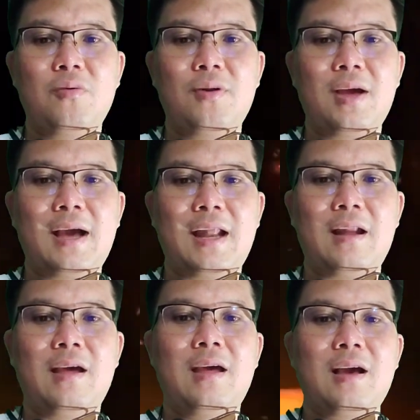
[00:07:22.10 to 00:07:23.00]
มูลไปด้วยกัน
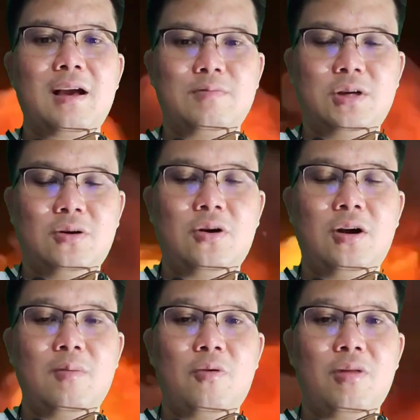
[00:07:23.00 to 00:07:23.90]
กับช่องคอ
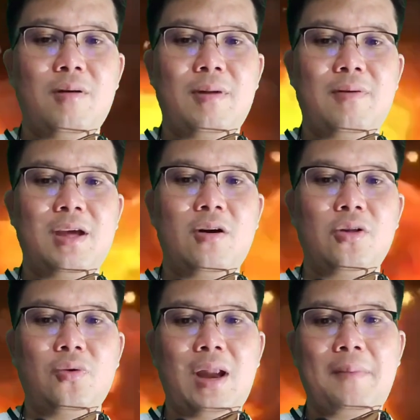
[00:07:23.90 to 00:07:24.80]
นิมูลสำหรับนี้ขอ
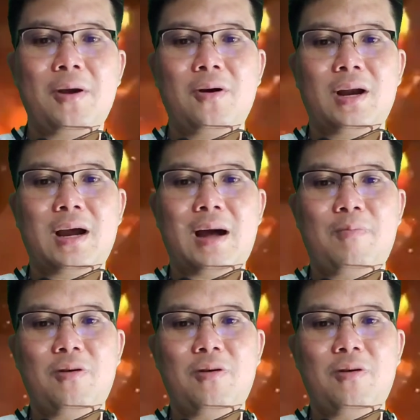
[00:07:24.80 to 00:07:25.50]
ตัวลาไปก่อนครั